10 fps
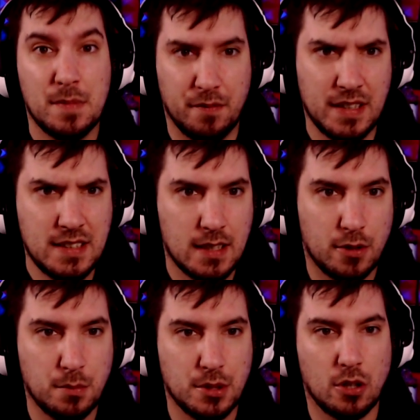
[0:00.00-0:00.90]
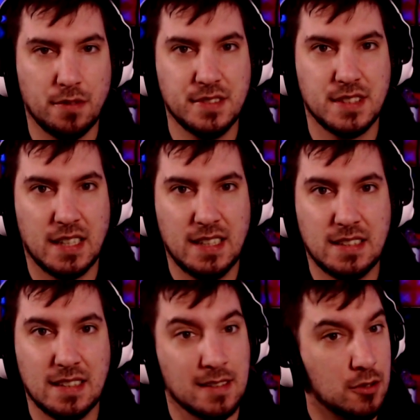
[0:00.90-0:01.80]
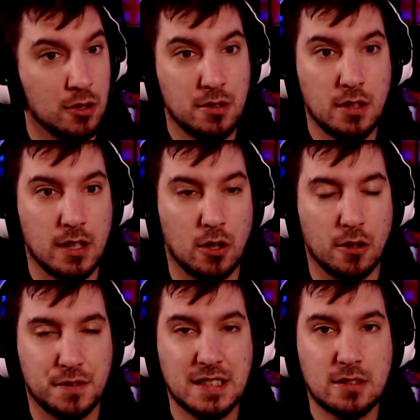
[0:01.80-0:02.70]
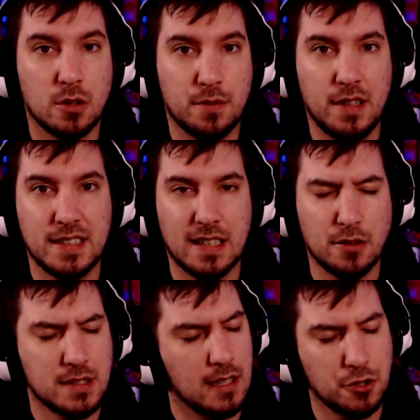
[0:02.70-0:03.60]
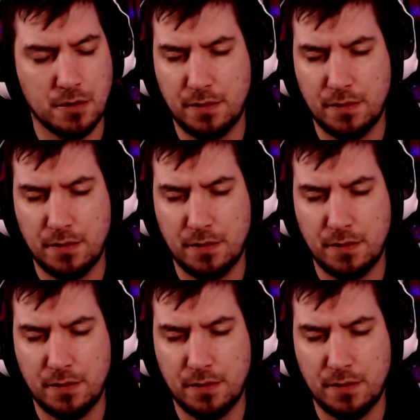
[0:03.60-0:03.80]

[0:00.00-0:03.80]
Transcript: Wenn ihr davon betroffen seid, äh, könnt ihr euch auch auf Discord vielleicht austauschen.